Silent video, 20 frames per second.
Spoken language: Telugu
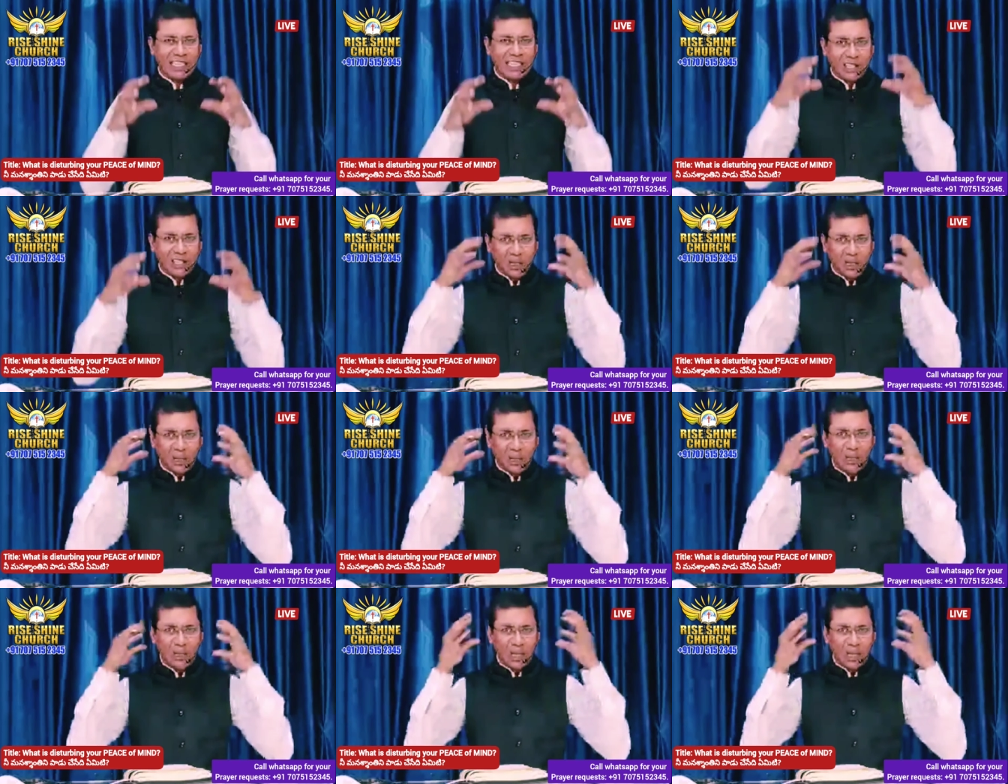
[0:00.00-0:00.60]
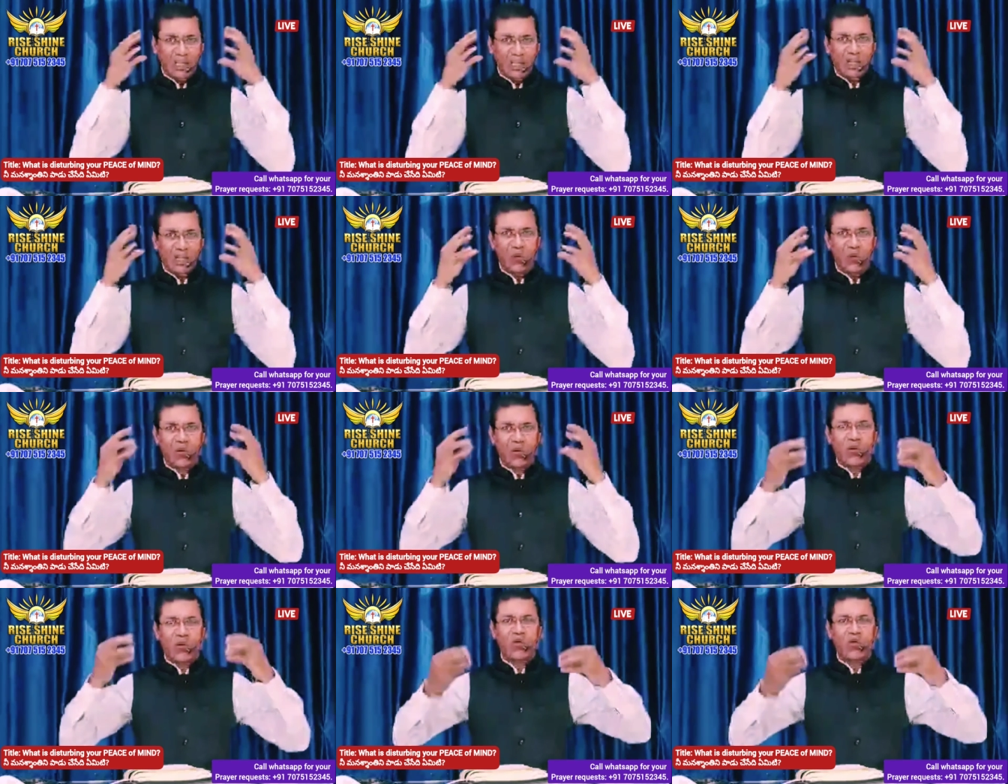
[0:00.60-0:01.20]
ఈ యొక్క
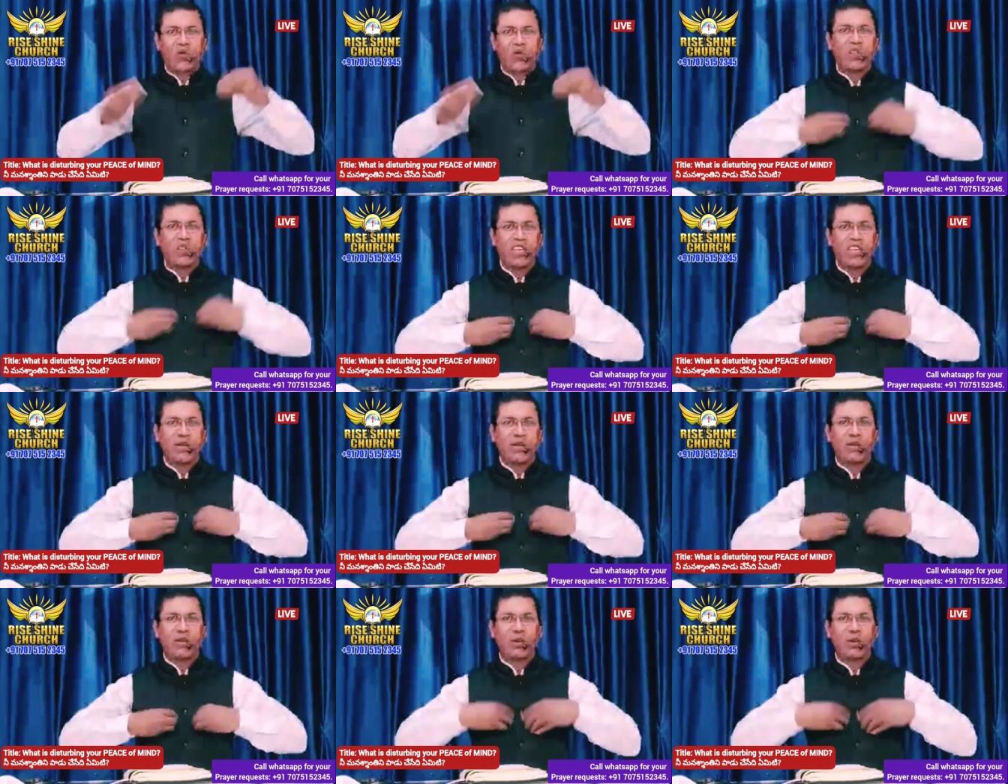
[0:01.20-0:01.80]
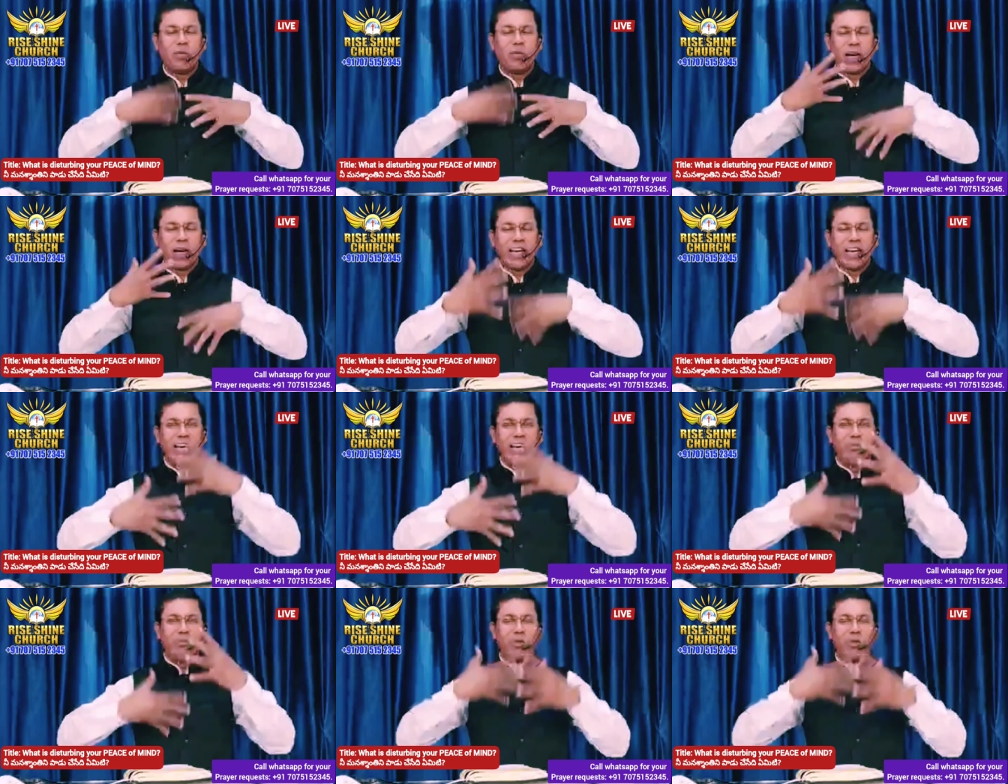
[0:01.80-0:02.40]
మనసులో హృదయంలో మన
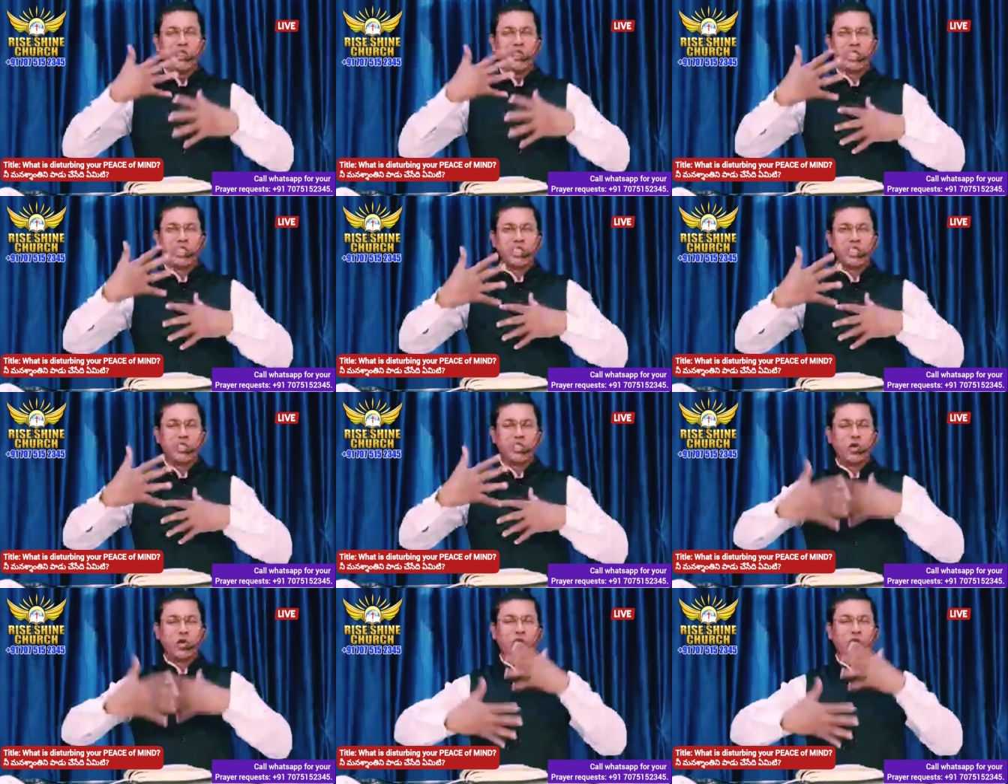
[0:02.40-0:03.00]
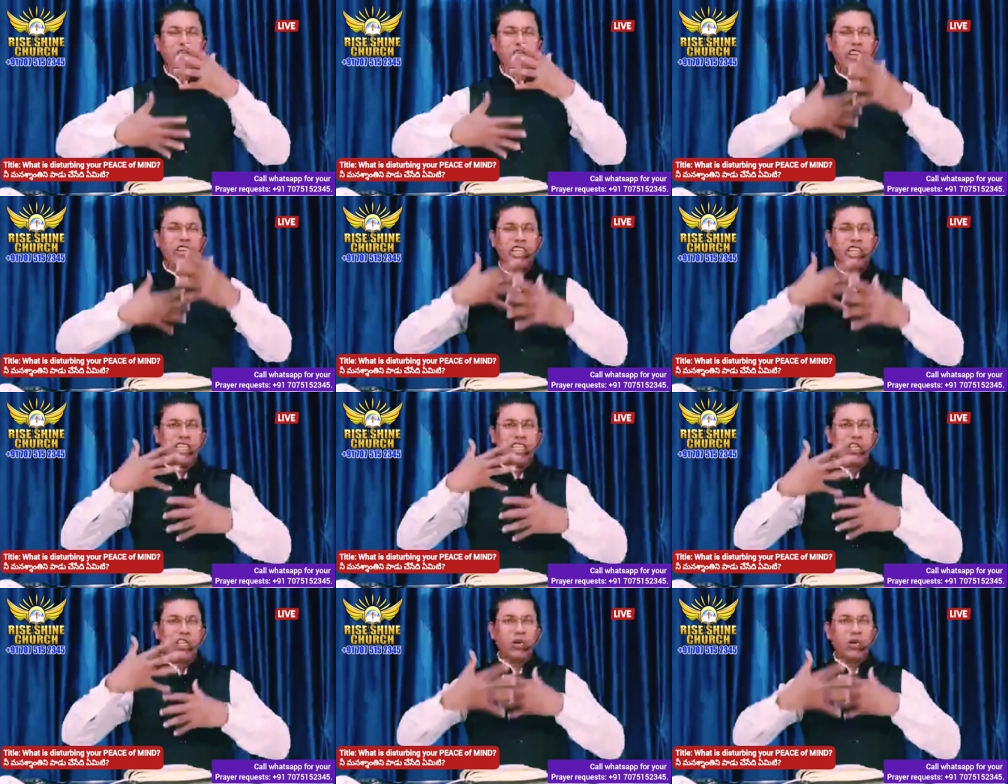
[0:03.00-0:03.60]
ఎమోషన్స్లో
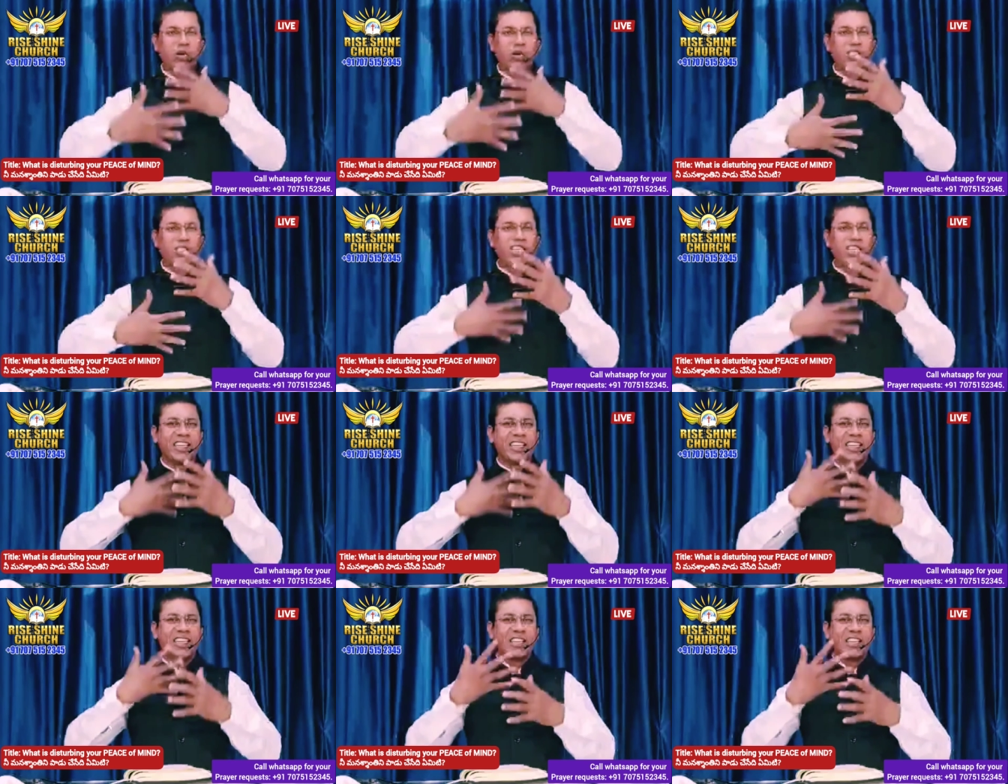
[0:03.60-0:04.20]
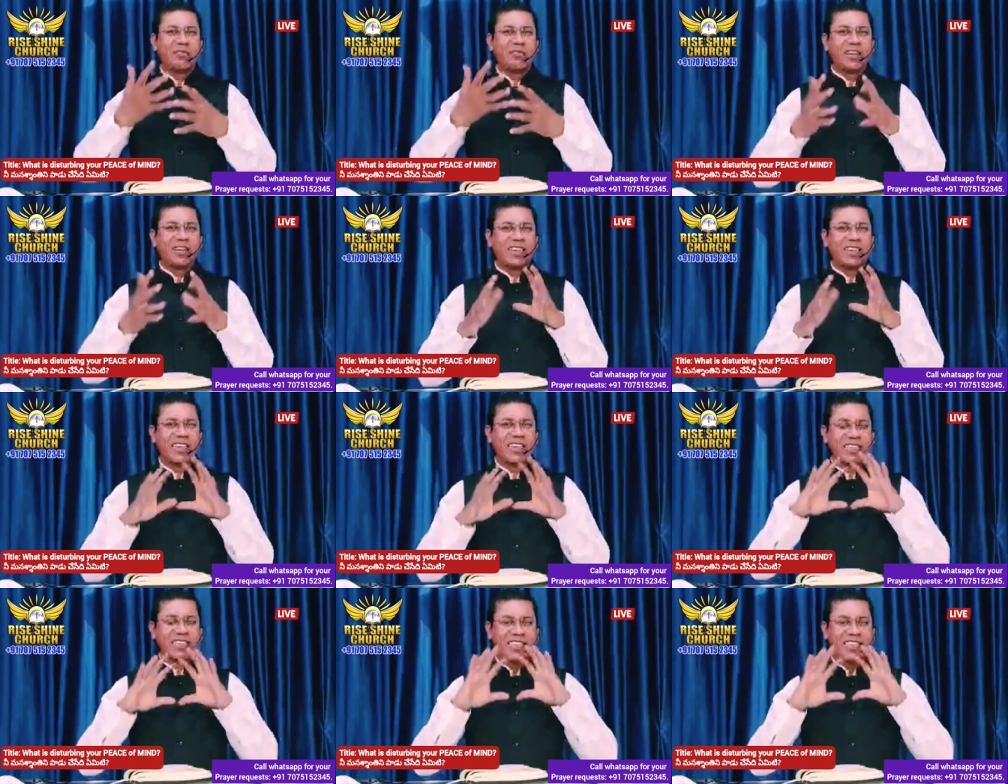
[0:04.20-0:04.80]
ఫీలింగ్లో
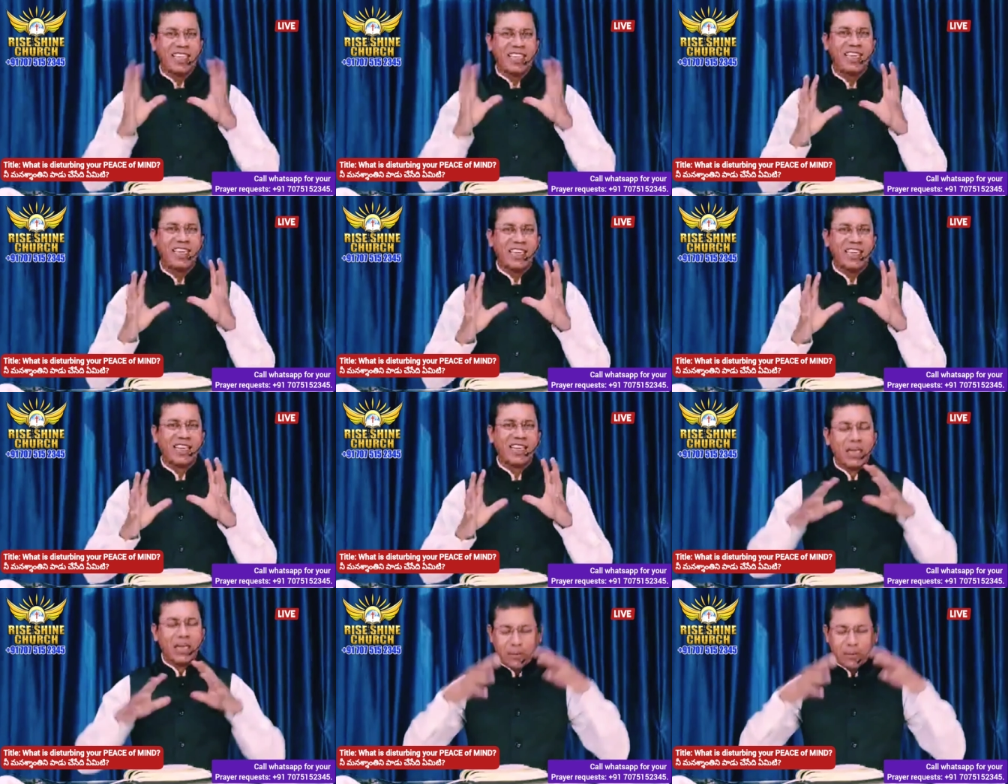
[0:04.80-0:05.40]
జరిగేటువంటి క్రియలే